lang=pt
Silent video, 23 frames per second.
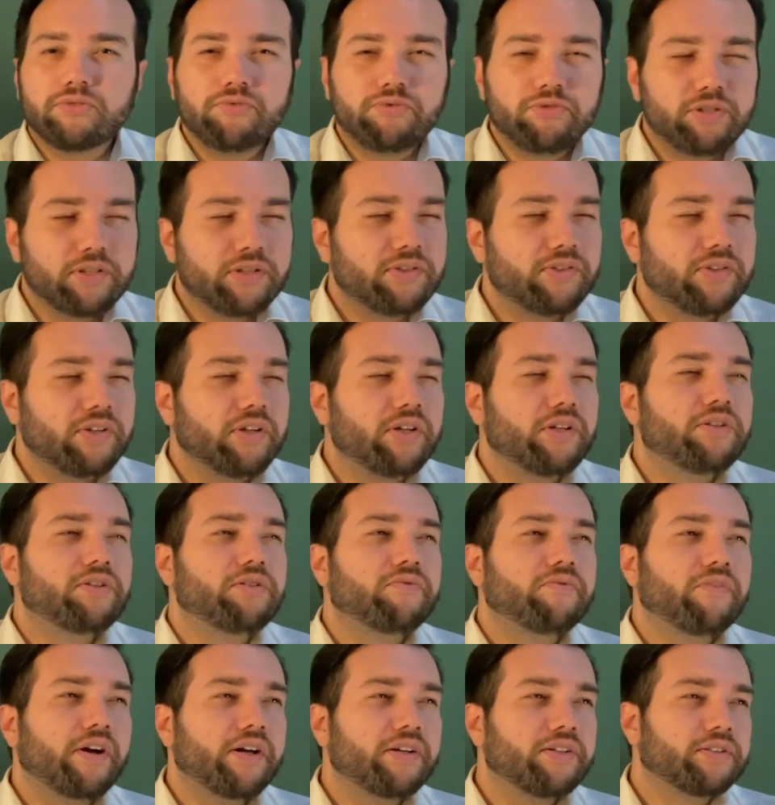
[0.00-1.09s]
no dia
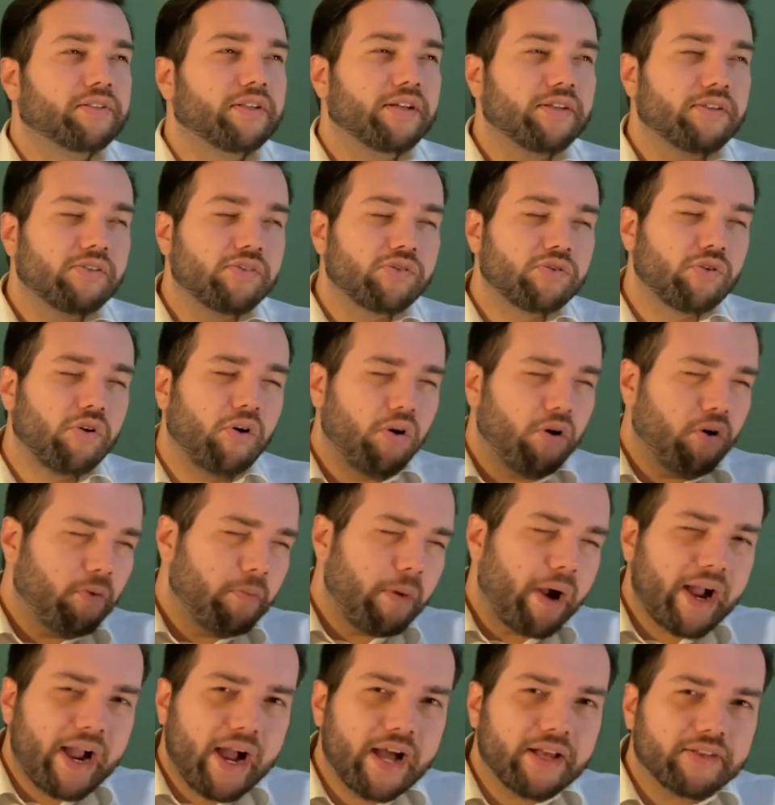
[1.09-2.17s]
seguinte vai estar só o
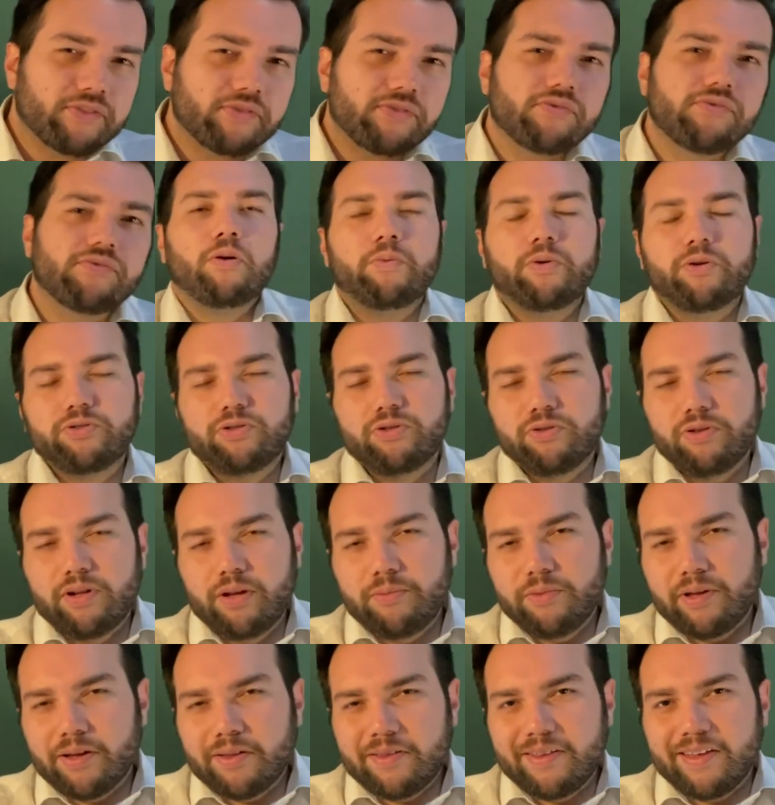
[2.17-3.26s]
bagaço, como eu digo na
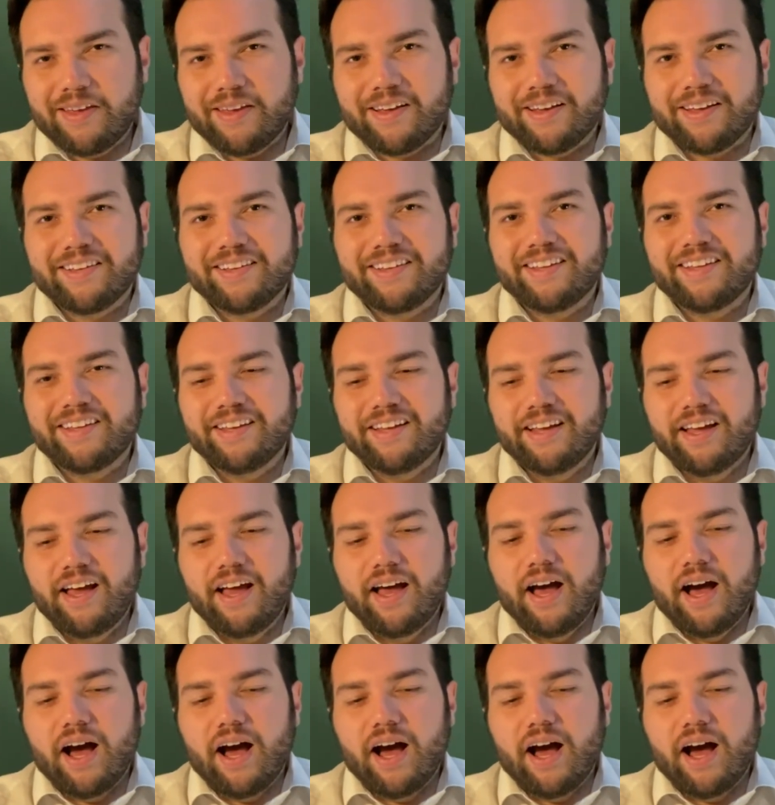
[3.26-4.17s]
minha terra, né?